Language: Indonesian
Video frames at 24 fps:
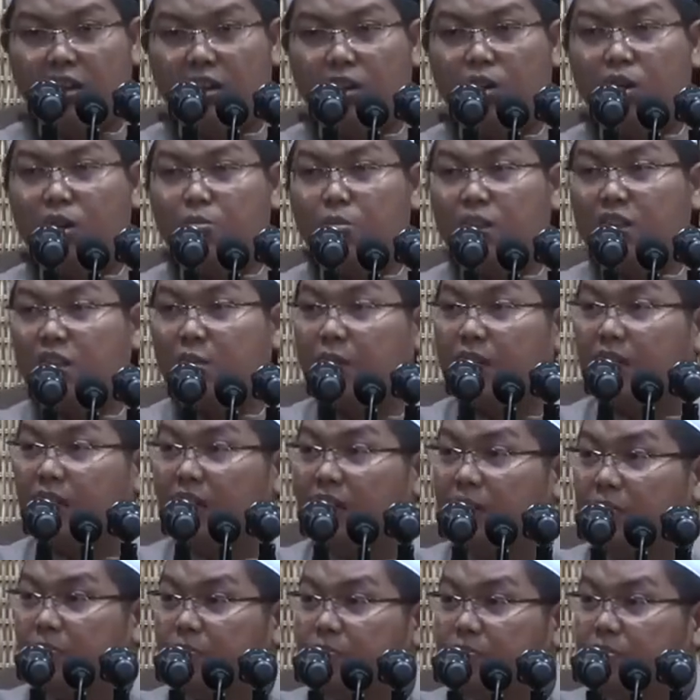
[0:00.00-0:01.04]
hormat
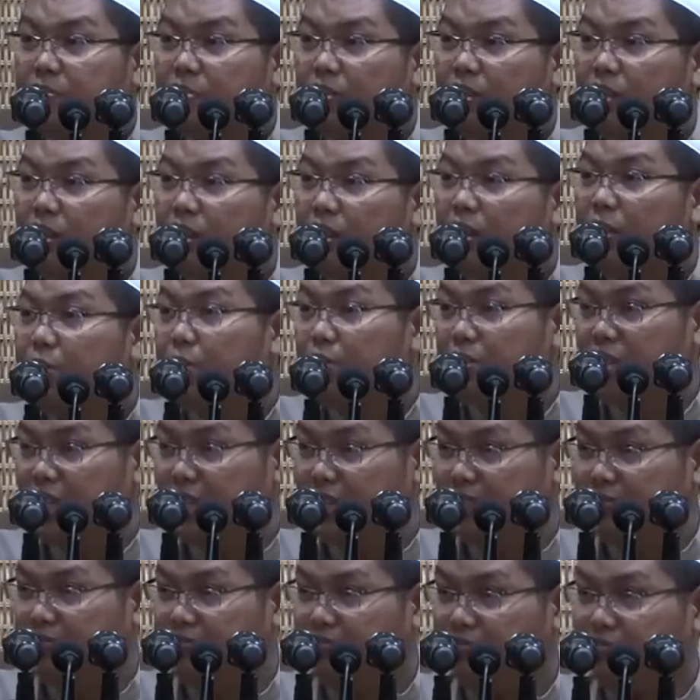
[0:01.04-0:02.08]
kepada
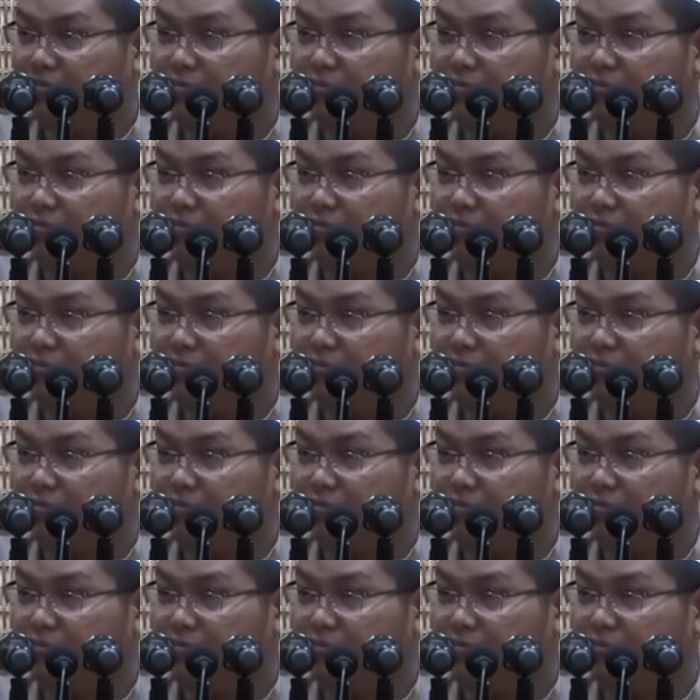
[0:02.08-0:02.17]
ibunya.